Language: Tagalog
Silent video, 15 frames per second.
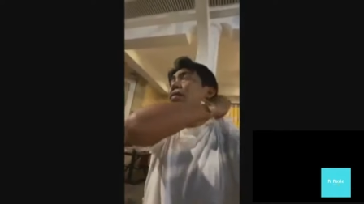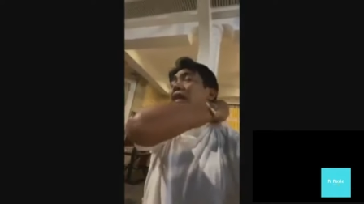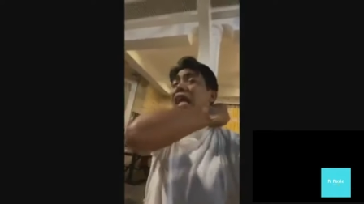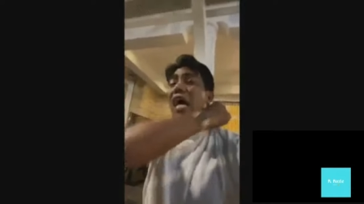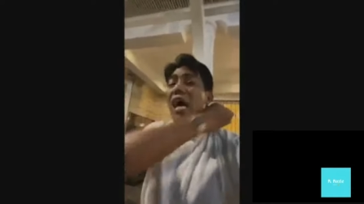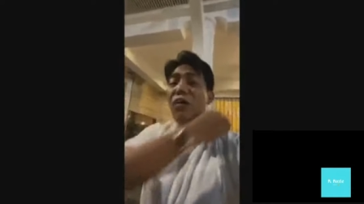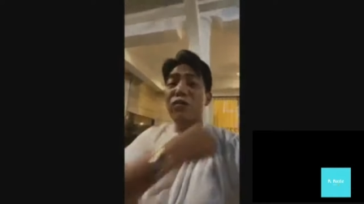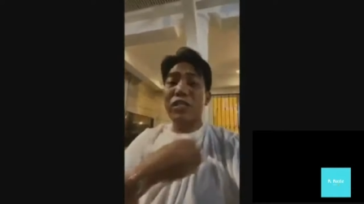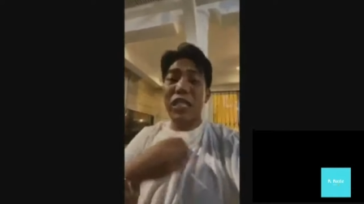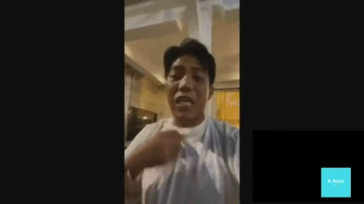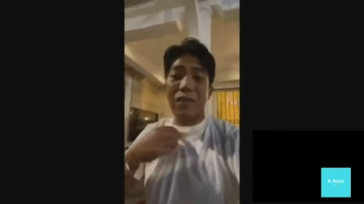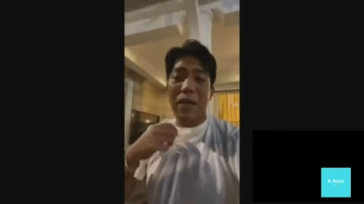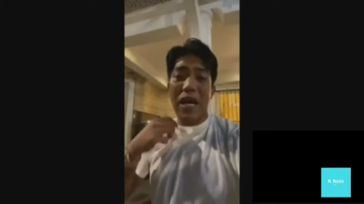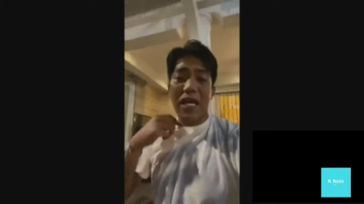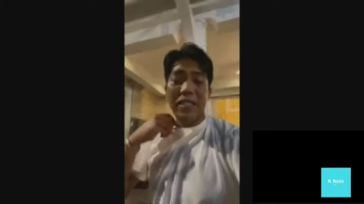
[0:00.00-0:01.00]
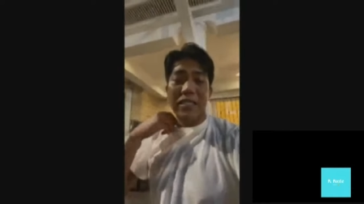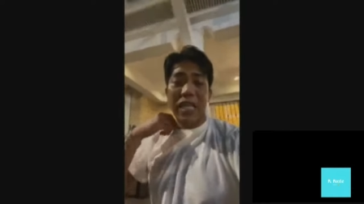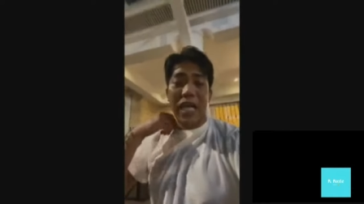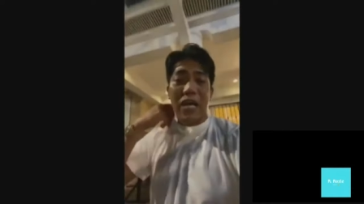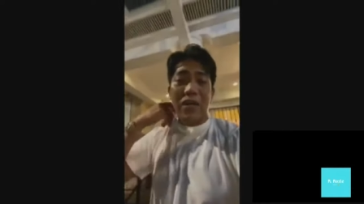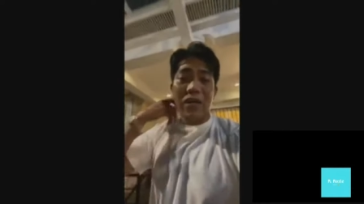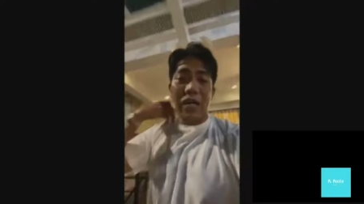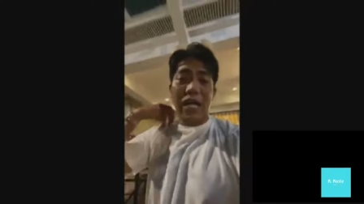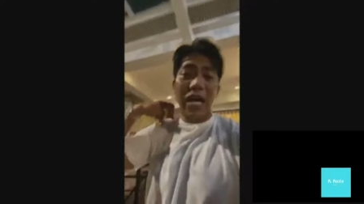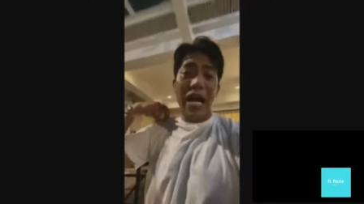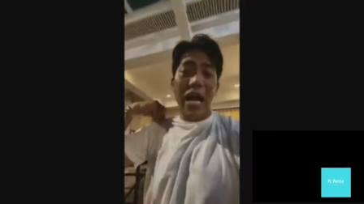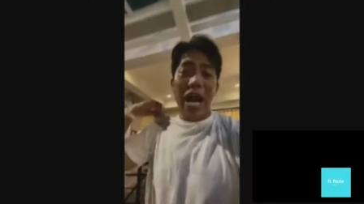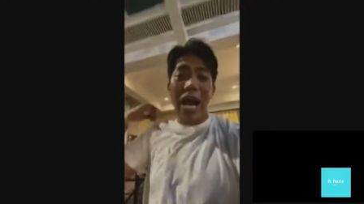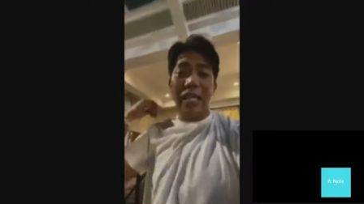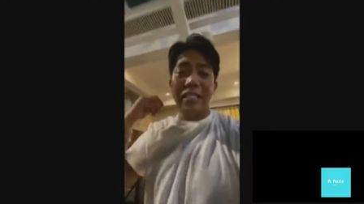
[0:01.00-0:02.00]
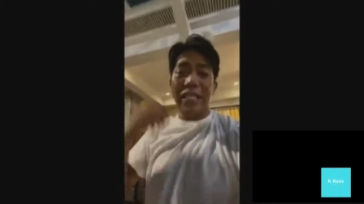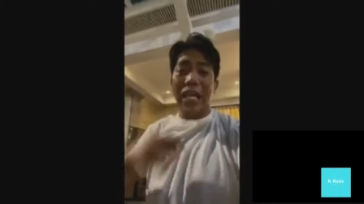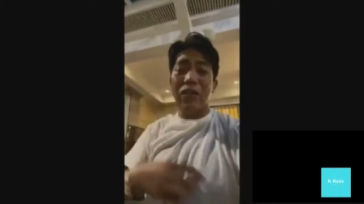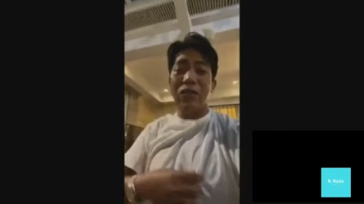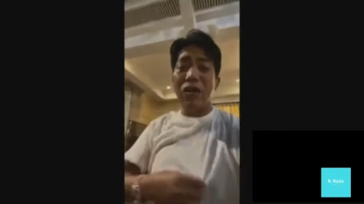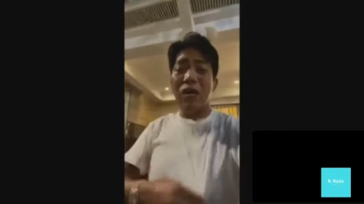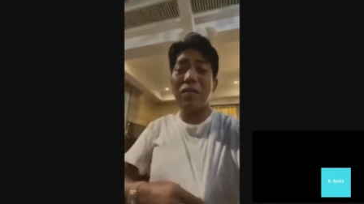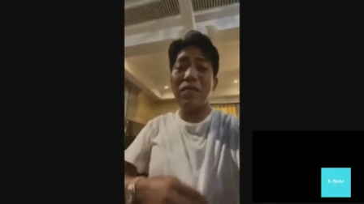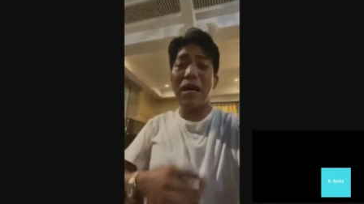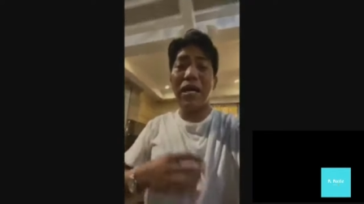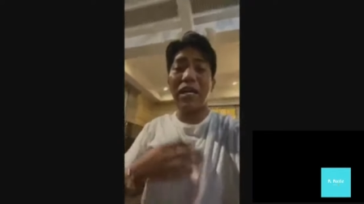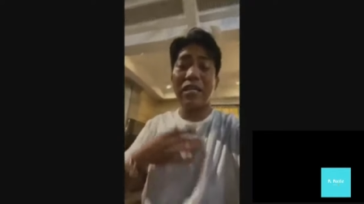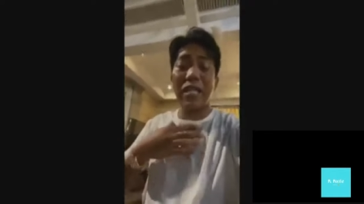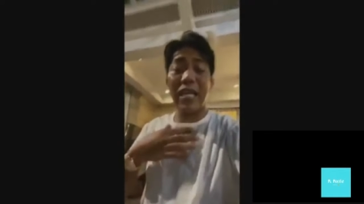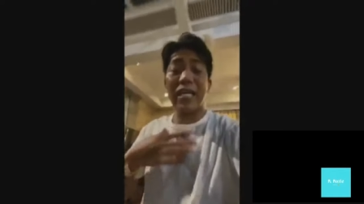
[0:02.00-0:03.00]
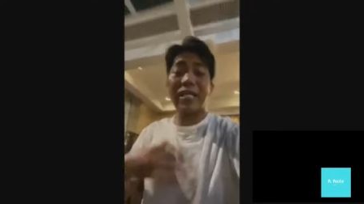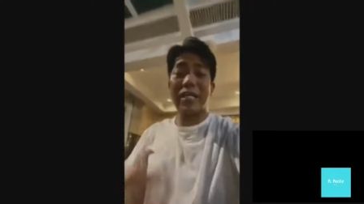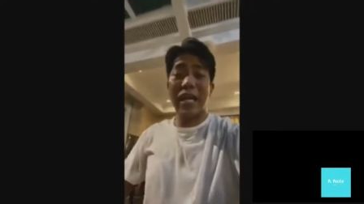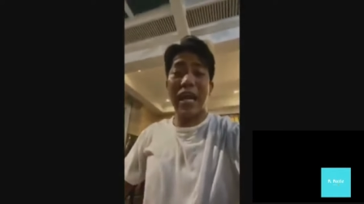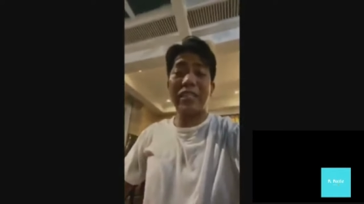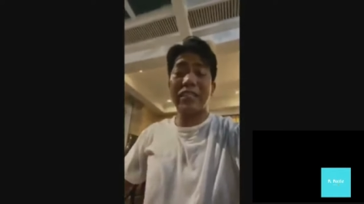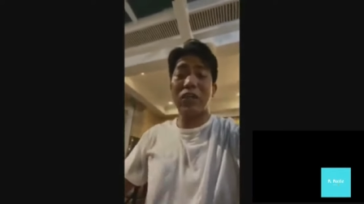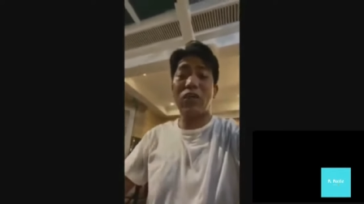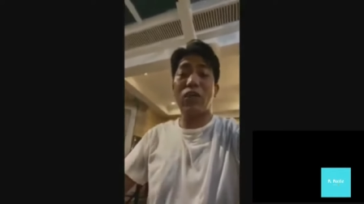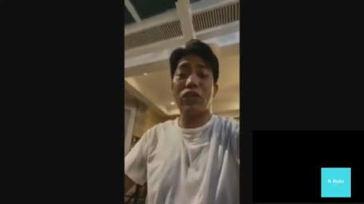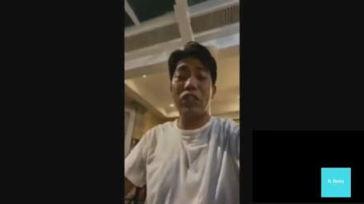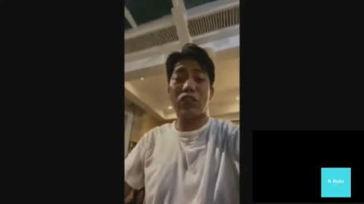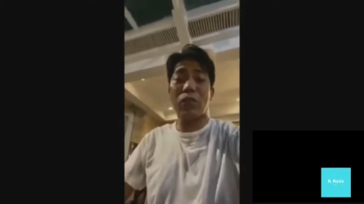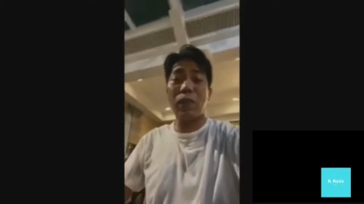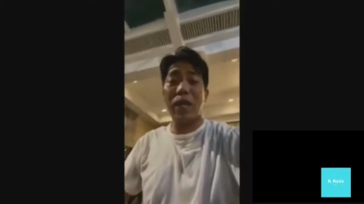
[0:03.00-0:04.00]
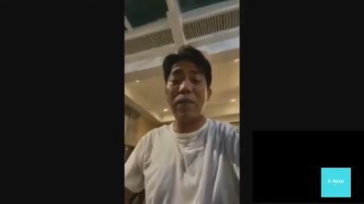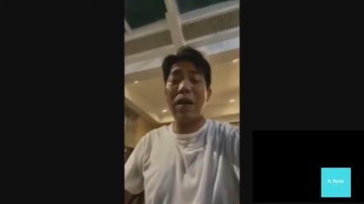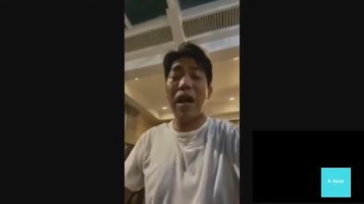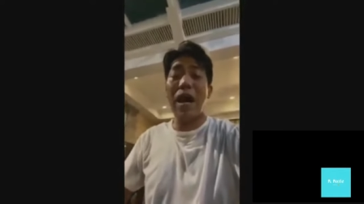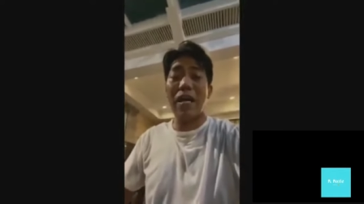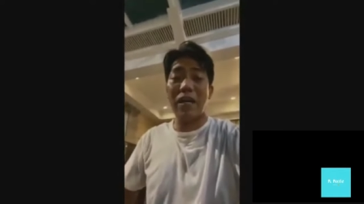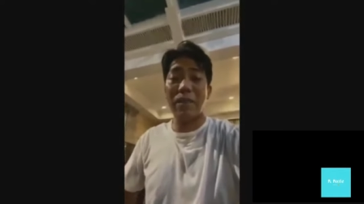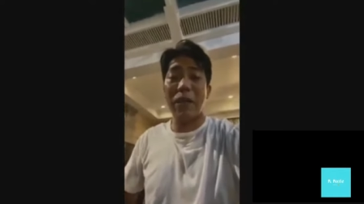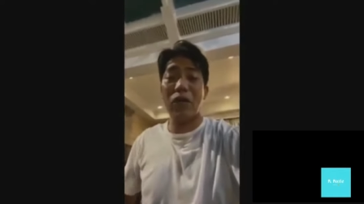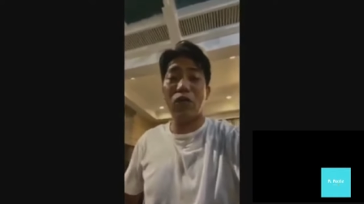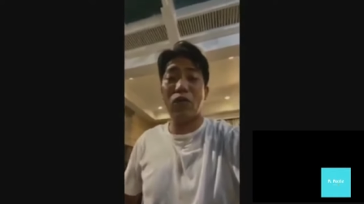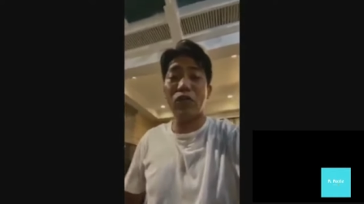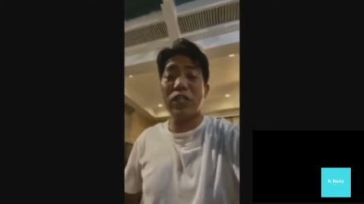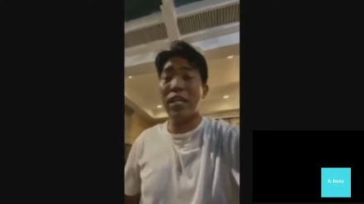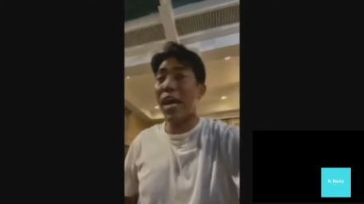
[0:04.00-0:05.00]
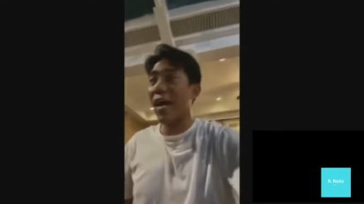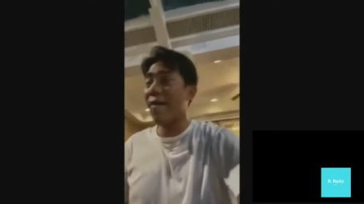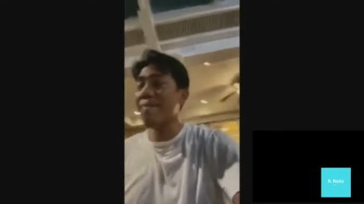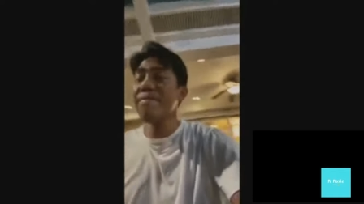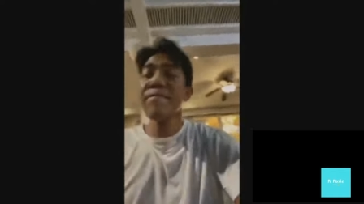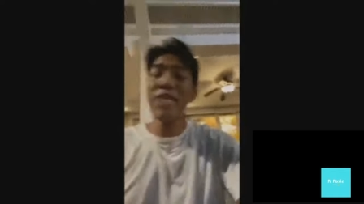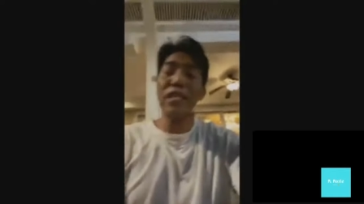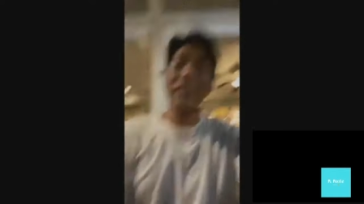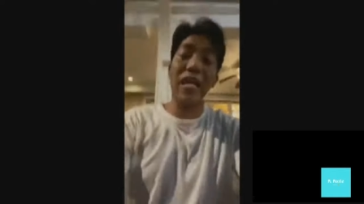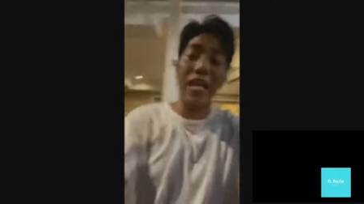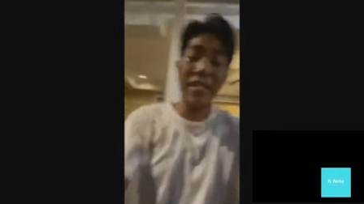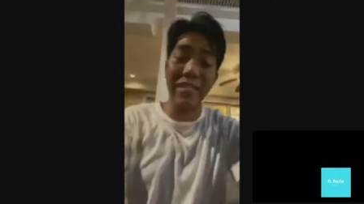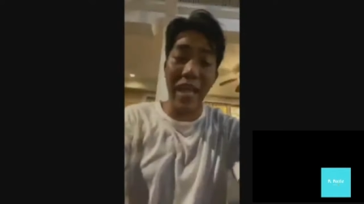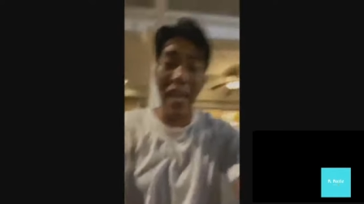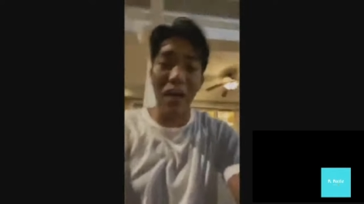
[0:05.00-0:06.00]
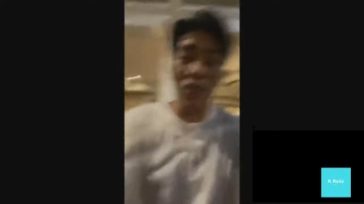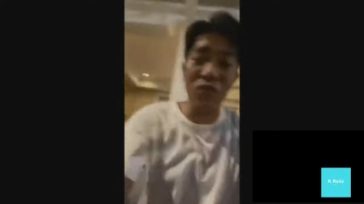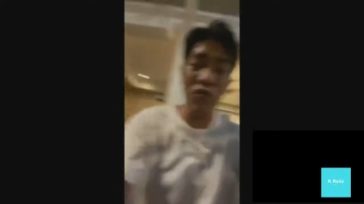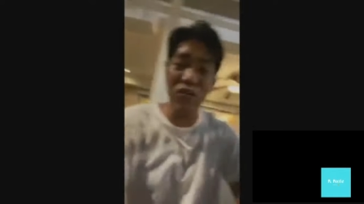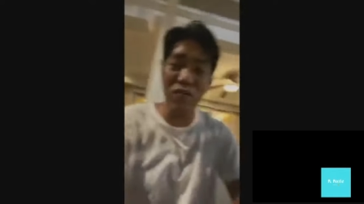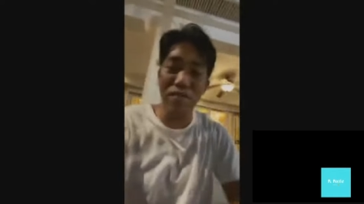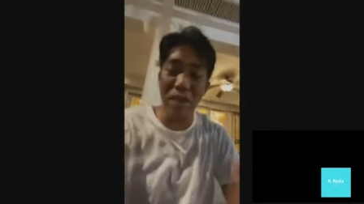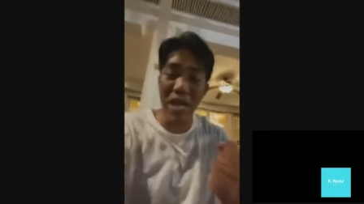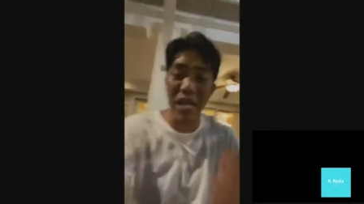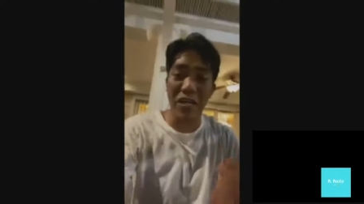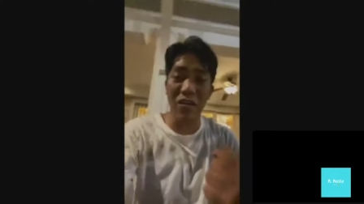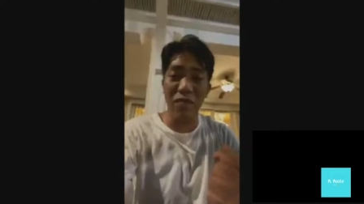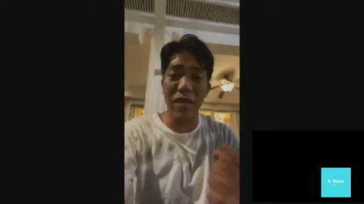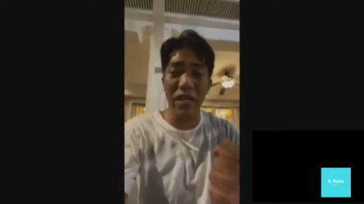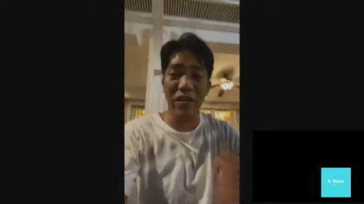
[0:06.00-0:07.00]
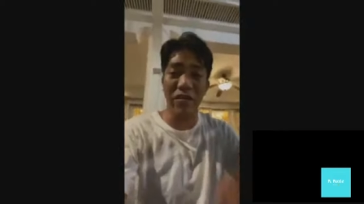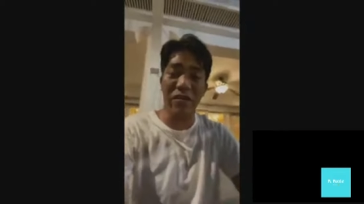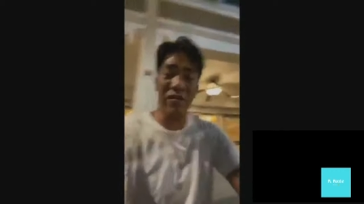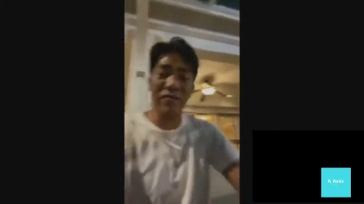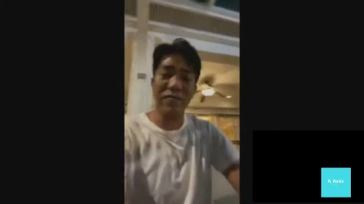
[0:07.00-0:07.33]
Wala akong tinapakang tao. Kaya kahit sa ano kami makarating, kahit sa Korte Suprema, harapin ko sila. Daladala ko yung bayag ko, Mayor.